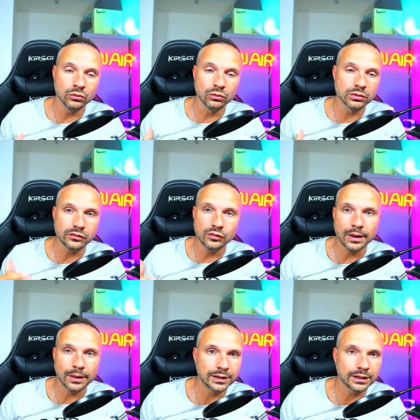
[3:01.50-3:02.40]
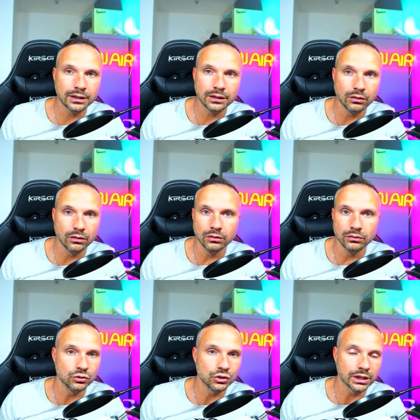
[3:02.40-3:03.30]
Donc ça vous permettrait euh, de
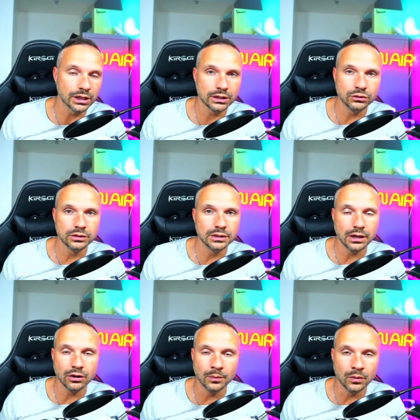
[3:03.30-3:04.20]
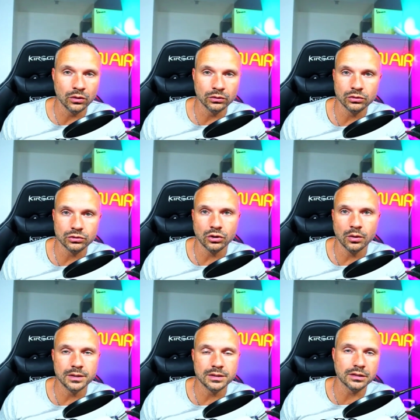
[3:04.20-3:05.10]
gérer deux télécommandes ensemble,
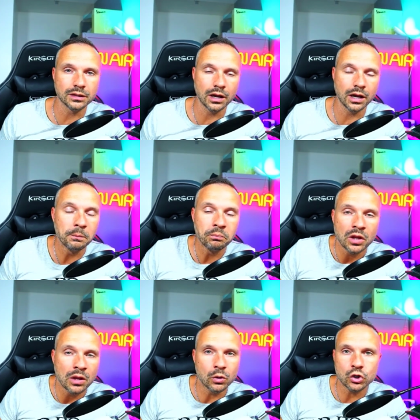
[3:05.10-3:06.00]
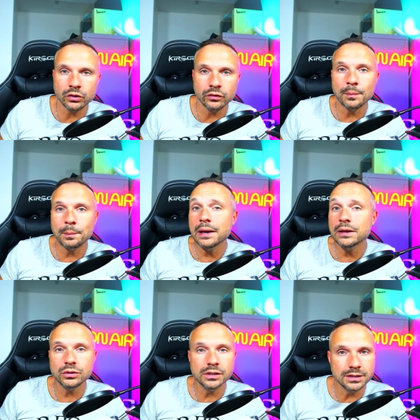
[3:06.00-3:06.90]
etc. Moi je ne vais pas
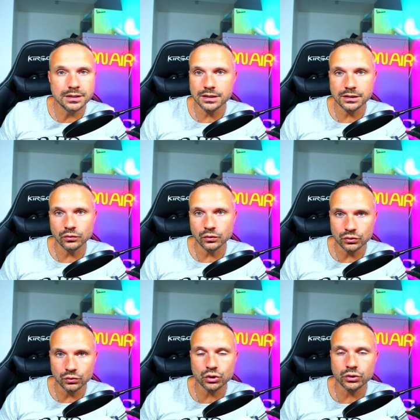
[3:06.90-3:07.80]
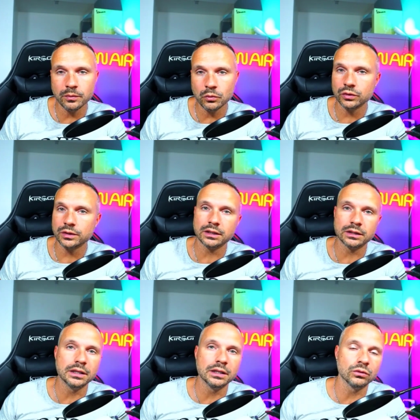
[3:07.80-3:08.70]
utiliser cette fonction, je vais me
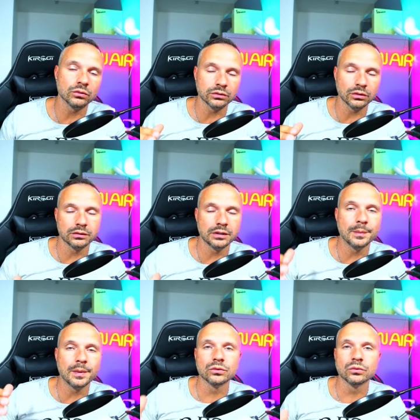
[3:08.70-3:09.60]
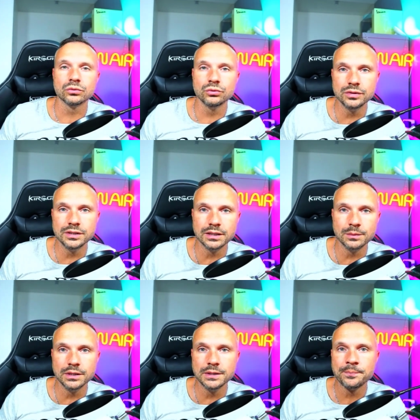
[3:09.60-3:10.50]
contenter du
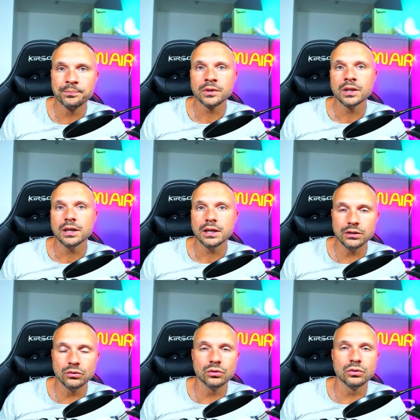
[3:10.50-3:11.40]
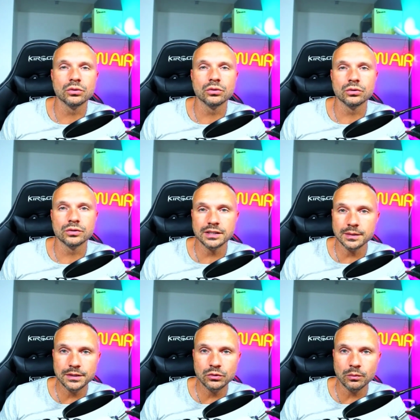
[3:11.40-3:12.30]
Zigbee et de Zigbee
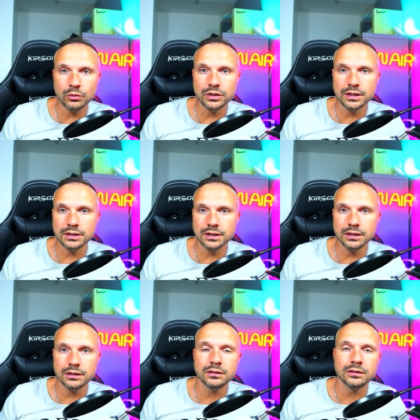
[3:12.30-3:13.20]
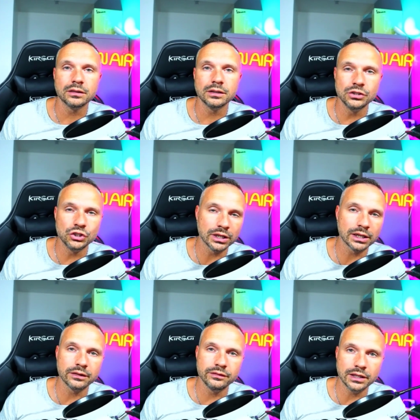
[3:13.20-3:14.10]
to MQTT
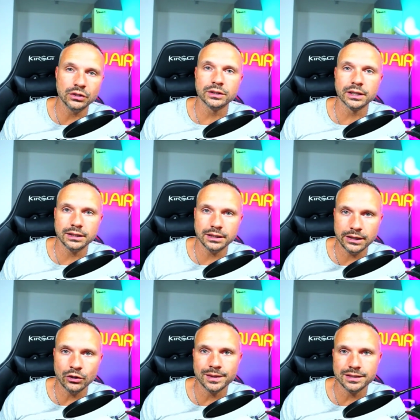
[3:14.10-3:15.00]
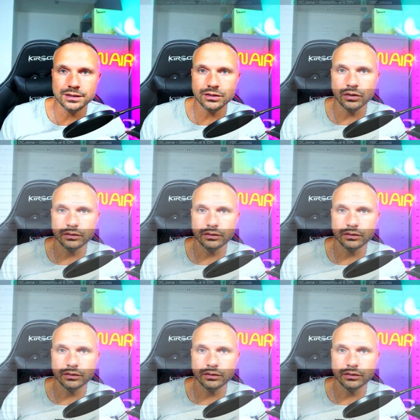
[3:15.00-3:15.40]
géré via Node-RED et Home Assistant.